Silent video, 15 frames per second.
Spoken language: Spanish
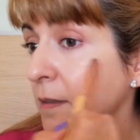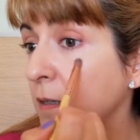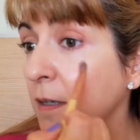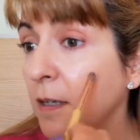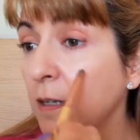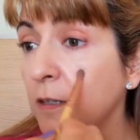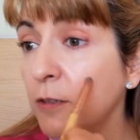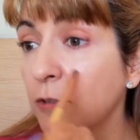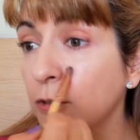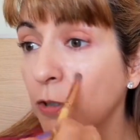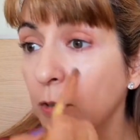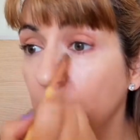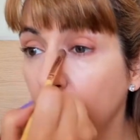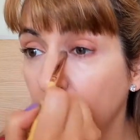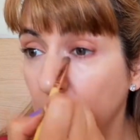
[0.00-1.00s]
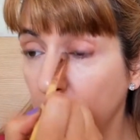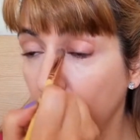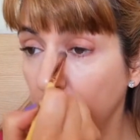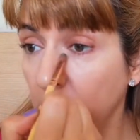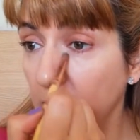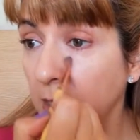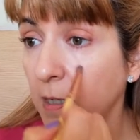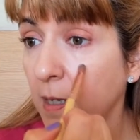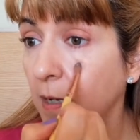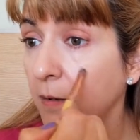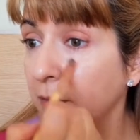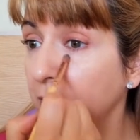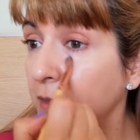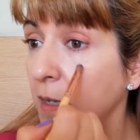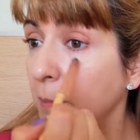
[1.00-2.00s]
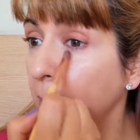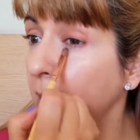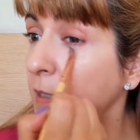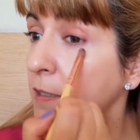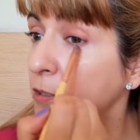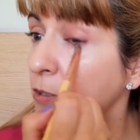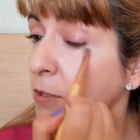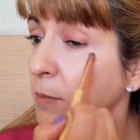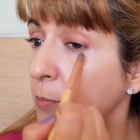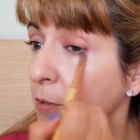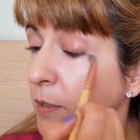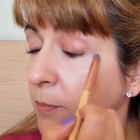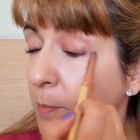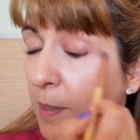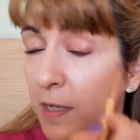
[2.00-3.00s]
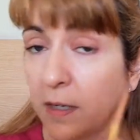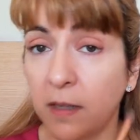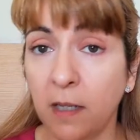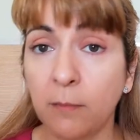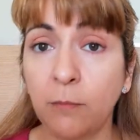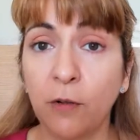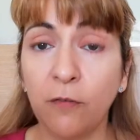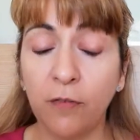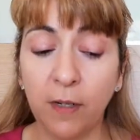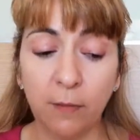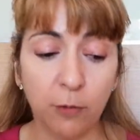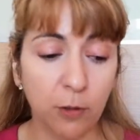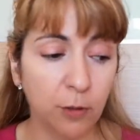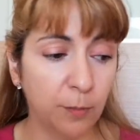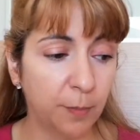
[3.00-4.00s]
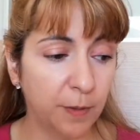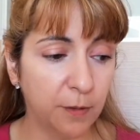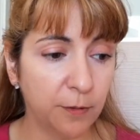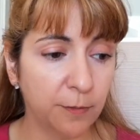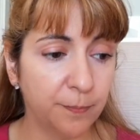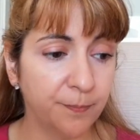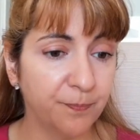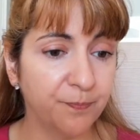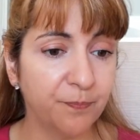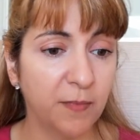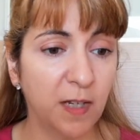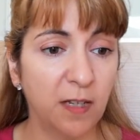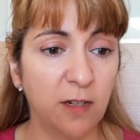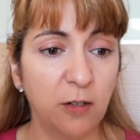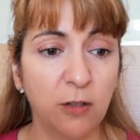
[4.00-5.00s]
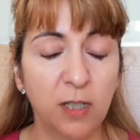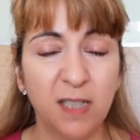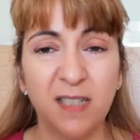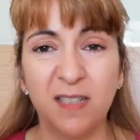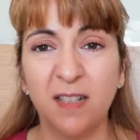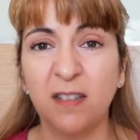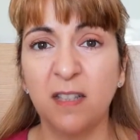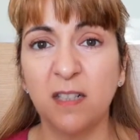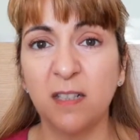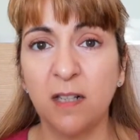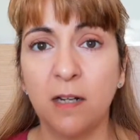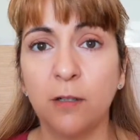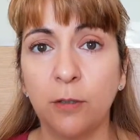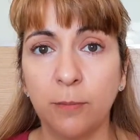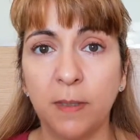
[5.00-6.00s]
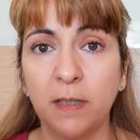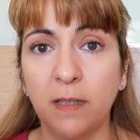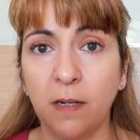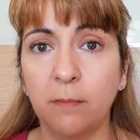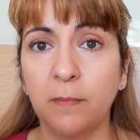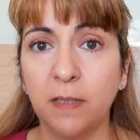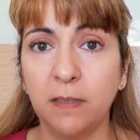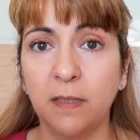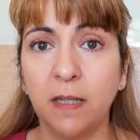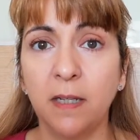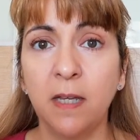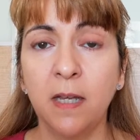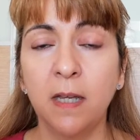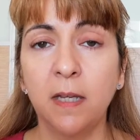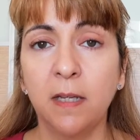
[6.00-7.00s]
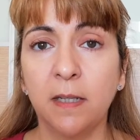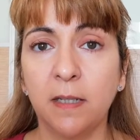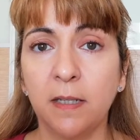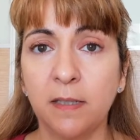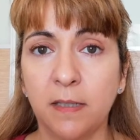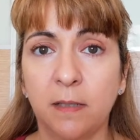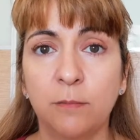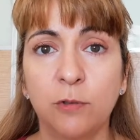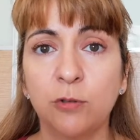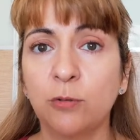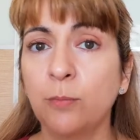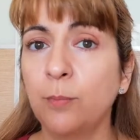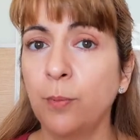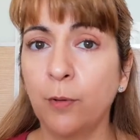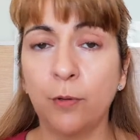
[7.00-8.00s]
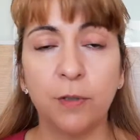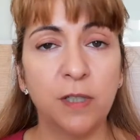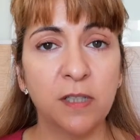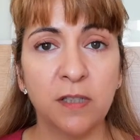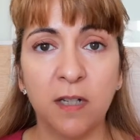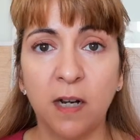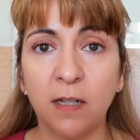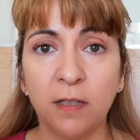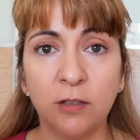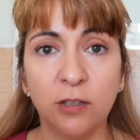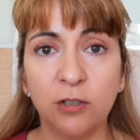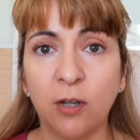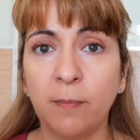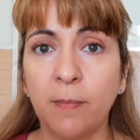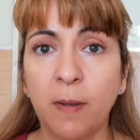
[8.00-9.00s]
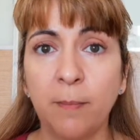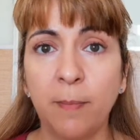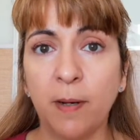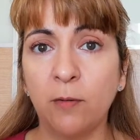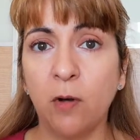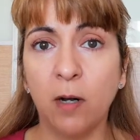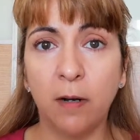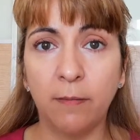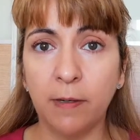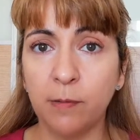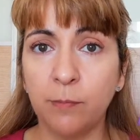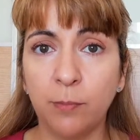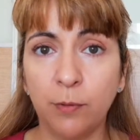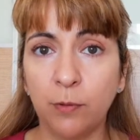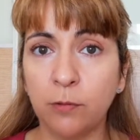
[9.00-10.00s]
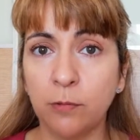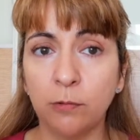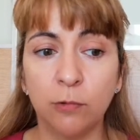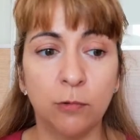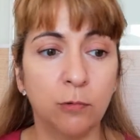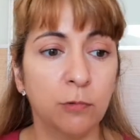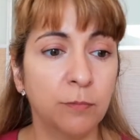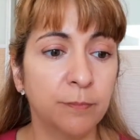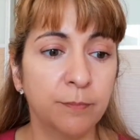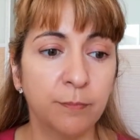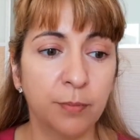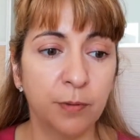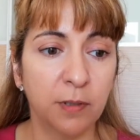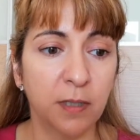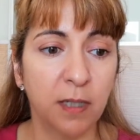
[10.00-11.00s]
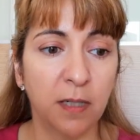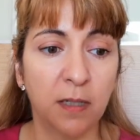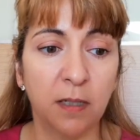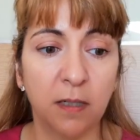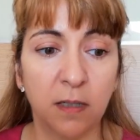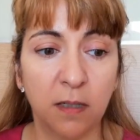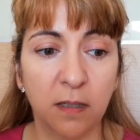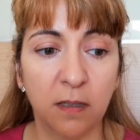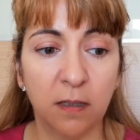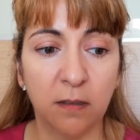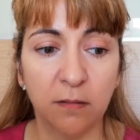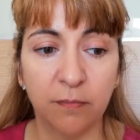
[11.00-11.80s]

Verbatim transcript: y no todo el mundo tiene la cabeza para esto y puede parecer muy frívolo, pero creo que es necesario mentalmente que estemos un poco distraídos también para no acabar un poco cucú, porque